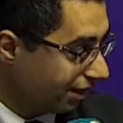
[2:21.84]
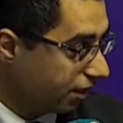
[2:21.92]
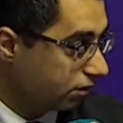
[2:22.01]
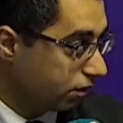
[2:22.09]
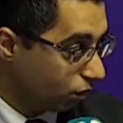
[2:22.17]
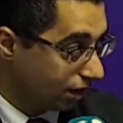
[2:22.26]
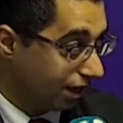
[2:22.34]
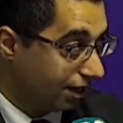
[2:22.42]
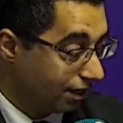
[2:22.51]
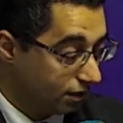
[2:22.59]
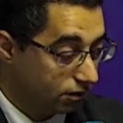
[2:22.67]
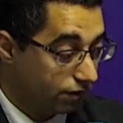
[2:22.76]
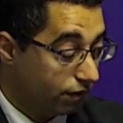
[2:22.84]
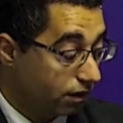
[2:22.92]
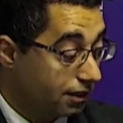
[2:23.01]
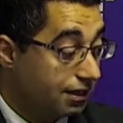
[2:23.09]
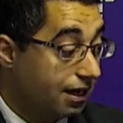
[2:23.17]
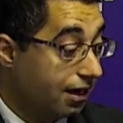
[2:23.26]
هو تاريخ التوقيع على هذه
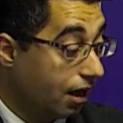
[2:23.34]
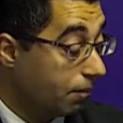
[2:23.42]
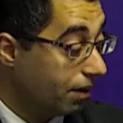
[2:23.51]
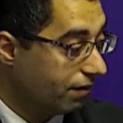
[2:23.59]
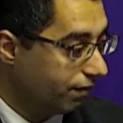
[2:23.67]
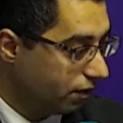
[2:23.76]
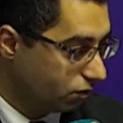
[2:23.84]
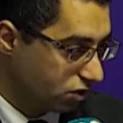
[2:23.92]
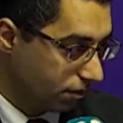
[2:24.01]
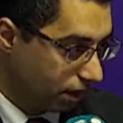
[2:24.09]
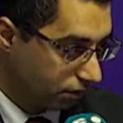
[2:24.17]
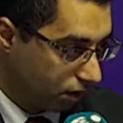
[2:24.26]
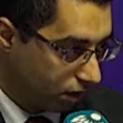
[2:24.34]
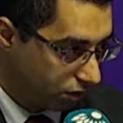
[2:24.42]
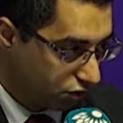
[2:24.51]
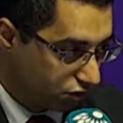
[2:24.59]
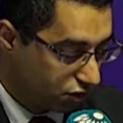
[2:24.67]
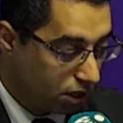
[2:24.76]
الاتفاقية للعام
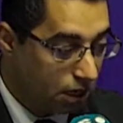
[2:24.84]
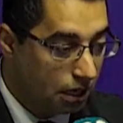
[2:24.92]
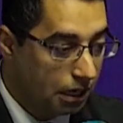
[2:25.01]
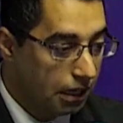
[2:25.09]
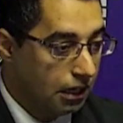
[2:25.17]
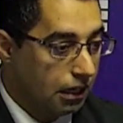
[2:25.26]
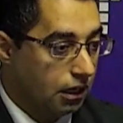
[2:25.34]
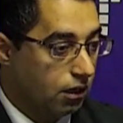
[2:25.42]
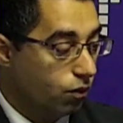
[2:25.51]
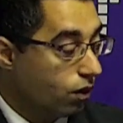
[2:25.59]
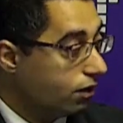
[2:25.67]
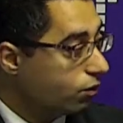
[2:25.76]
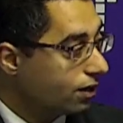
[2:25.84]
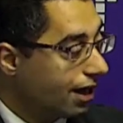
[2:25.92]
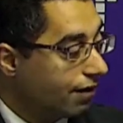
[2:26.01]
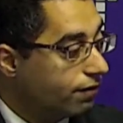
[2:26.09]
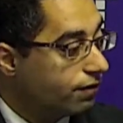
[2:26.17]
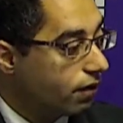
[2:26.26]
2017 هو أنه
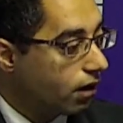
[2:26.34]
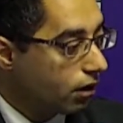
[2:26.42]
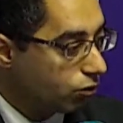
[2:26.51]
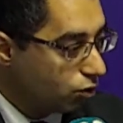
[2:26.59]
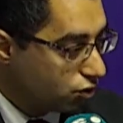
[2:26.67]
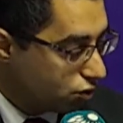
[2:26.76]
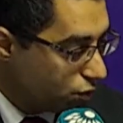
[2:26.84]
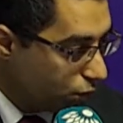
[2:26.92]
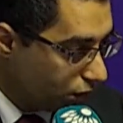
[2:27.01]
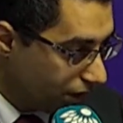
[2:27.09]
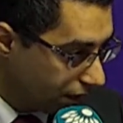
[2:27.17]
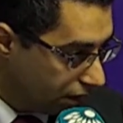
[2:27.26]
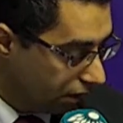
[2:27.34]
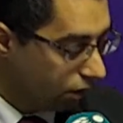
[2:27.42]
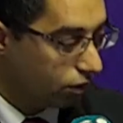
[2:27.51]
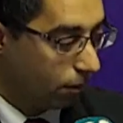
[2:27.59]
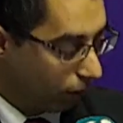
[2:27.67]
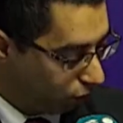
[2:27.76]
كان في فراغ دستوري
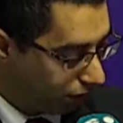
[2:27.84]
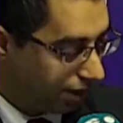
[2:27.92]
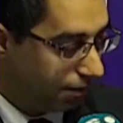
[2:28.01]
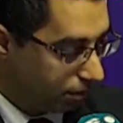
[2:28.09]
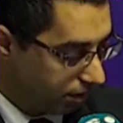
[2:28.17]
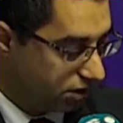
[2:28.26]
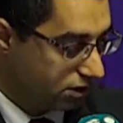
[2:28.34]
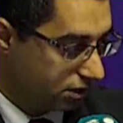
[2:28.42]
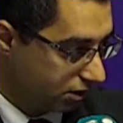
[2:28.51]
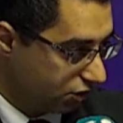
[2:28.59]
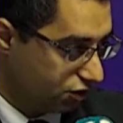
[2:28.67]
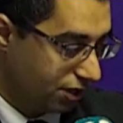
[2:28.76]
طبعا وغياب المجلس